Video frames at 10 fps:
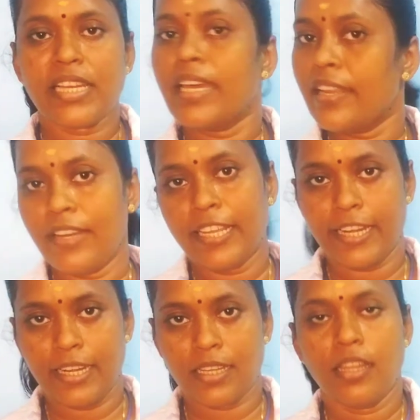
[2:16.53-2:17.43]
சக்கரவள்ளி
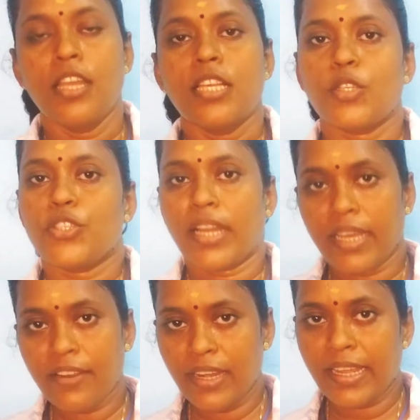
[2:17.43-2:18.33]
கிழங்கு சோ
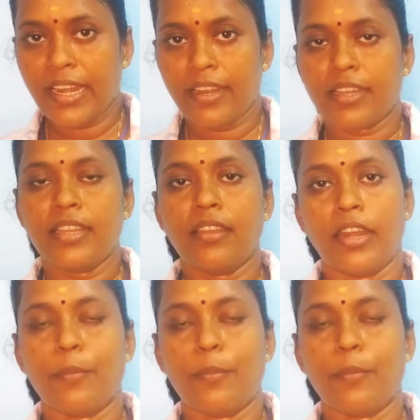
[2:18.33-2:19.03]
சக்கரவள்ளி கிழங்கு